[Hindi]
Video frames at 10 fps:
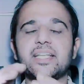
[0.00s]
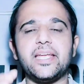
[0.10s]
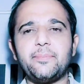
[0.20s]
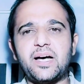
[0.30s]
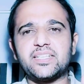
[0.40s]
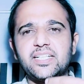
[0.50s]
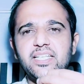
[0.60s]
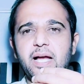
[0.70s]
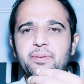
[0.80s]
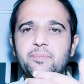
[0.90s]
रही बात
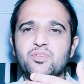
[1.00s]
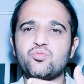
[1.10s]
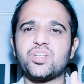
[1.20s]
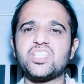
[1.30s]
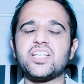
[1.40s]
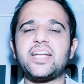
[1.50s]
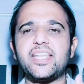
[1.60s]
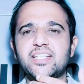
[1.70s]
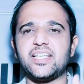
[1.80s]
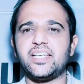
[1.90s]
यदि आपके पशु में किसी
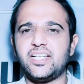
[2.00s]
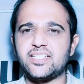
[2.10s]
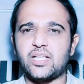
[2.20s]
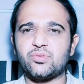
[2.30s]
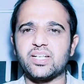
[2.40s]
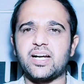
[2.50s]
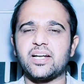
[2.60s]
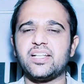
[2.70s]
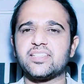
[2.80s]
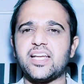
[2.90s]
गहरे जहरीले जानवर ने
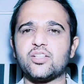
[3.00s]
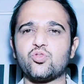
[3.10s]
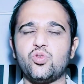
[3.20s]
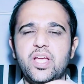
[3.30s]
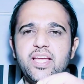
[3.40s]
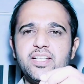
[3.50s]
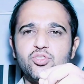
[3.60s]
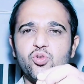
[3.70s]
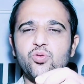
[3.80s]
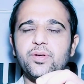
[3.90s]
काट लेता है तो
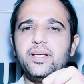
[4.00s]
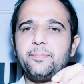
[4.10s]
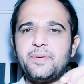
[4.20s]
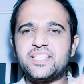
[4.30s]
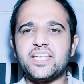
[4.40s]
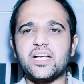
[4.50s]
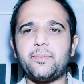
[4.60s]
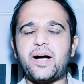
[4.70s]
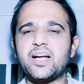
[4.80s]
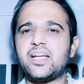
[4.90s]
जो पीछे का
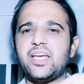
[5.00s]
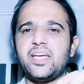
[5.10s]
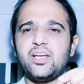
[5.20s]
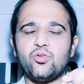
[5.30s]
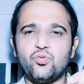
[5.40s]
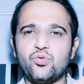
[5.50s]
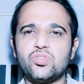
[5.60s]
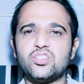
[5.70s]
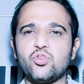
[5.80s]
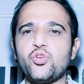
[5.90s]
भाग है वो
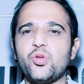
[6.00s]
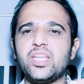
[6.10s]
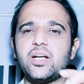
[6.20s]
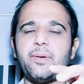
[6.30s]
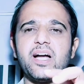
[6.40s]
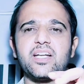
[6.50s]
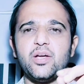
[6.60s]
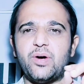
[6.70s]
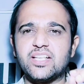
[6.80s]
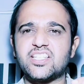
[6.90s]
जो योनि का भाग है
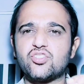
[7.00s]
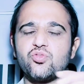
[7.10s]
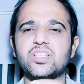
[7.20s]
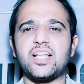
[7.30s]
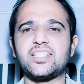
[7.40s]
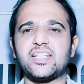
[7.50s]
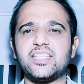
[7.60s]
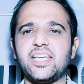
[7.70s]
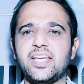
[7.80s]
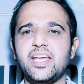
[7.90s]
वहाँ से सूजन आ
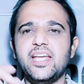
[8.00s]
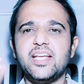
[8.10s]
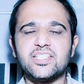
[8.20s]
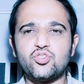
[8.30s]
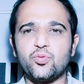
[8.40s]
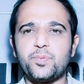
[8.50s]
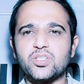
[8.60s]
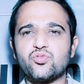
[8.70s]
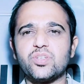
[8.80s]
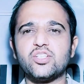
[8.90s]
जाती है जो
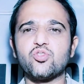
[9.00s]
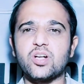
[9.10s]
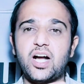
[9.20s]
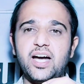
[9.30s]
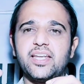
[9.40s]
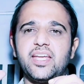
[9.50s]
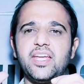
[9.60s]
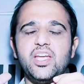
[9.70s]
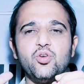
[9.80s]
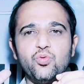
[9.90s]
पशु के जो कान
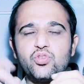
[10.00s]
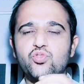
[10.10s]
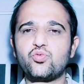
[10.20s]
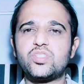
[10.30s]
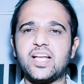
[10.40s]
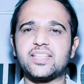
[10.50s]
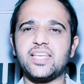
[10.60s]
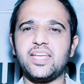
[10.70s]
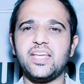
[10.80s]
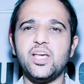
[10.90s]
हैं वो सूज
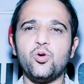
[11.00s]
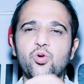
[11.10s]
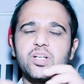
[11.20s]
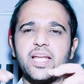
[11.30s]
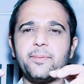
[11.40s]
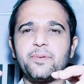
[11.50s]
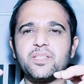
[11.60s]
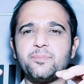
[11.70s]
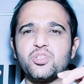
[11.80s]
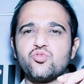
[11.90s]
जाते हैं और कई बार
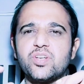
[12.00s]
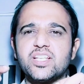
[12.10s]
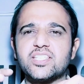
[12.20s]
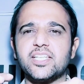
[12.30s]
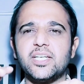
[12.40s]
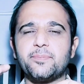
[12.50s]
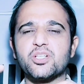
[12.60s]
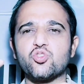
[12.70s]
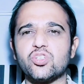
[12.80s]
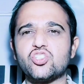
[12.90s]
तो पशु के शरीर पर
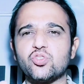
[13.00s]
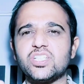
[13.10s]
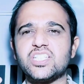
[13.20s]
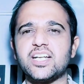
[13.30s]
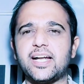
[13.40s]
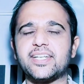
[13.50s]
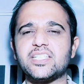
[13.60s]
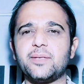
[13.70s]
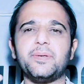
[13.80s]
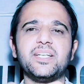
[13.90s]
छोटी छोटी सी गांठे
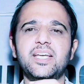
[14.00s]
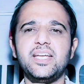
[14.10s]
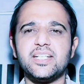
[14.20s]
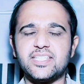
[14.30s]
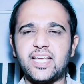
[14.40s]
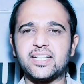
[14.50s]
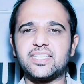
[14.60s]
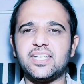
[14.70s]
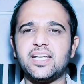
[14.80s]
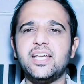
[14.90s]
से बन
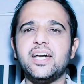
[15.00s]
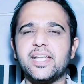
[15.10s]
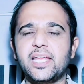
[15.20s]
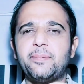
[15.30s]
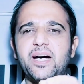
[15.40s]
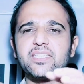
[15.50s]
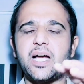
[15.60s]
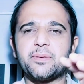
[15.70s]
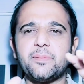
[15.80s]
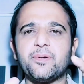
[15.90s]
जाती हैं रही बात
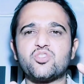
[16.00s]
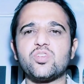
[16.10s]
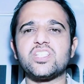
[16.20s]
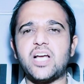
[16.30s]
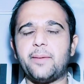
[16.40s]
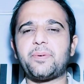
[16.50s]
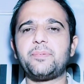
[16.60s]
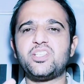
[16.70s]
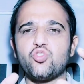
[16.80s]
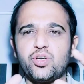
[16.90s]
आपके पशु के जहाँ पर
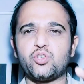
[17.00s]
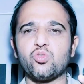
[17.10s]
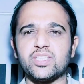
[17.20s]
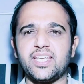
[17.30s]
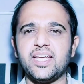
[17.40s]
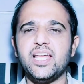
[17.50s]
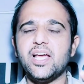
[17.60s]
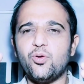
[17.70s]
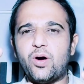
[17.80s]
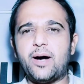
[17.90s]
भी जॉइंट होते हैं
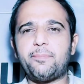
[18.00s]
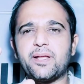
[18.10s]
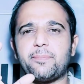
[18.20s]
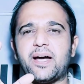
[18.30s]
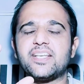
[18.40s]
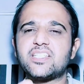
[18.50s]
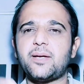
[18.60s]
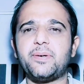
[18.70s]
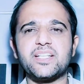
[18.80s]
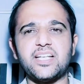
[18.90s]
वहाँ पर पानी सा
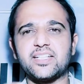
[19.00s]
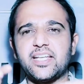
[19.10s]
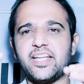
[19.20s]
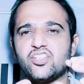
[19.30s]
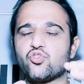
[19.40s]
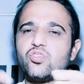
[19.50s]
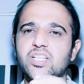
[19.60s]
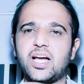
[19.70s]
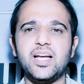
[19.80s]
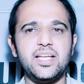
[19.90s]
भर जाता है यानी
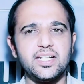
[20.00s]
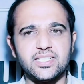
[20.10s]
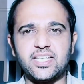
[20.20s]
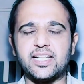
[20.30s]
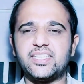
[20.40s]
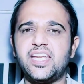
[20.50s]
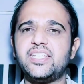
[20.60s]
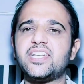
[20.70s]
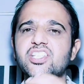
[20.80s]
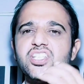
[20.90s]
सूजन आ जाती है
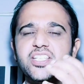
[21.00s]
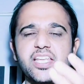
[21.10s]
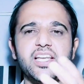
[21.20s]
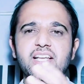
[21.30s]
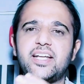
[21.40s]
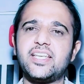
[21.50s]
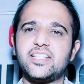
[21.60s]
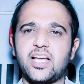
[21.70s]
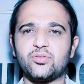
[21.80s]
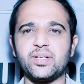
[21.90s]
यदि किसी जहरीले गहरे
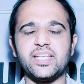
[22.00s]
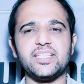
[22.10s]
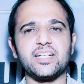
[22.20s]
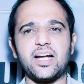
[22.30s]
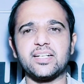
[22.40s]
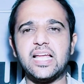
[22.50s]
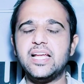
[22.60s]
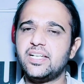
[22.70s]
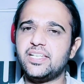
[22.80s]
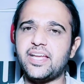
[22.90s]
जानवर ने यदि काट
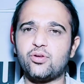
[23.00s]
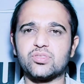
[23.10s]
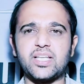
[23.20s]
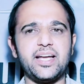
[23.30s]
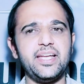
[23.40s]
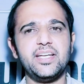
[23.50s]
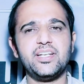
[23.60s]
लिया होता है